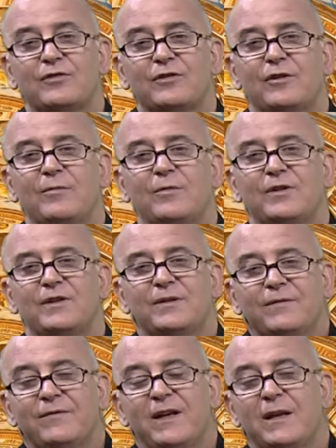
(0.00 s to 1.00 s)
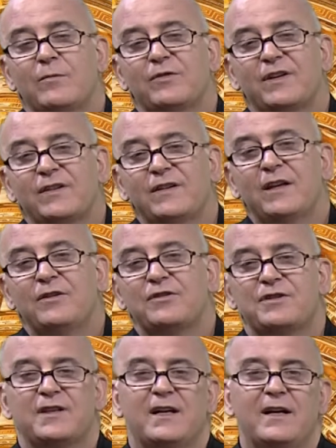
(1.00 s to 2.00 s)
como venimos haciendo
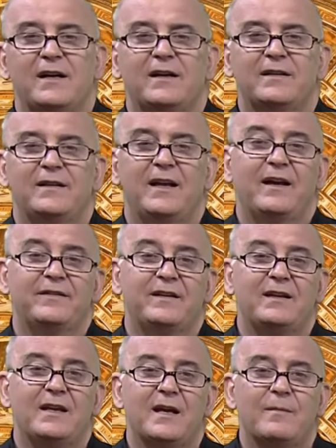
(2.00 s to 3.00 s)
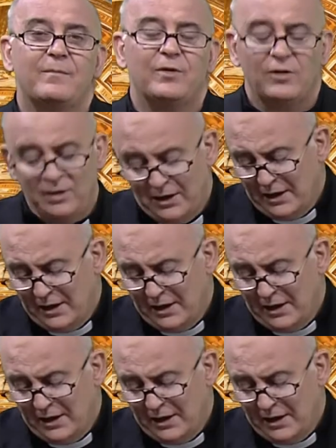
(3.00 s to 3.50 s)
ya desde hace tiempo.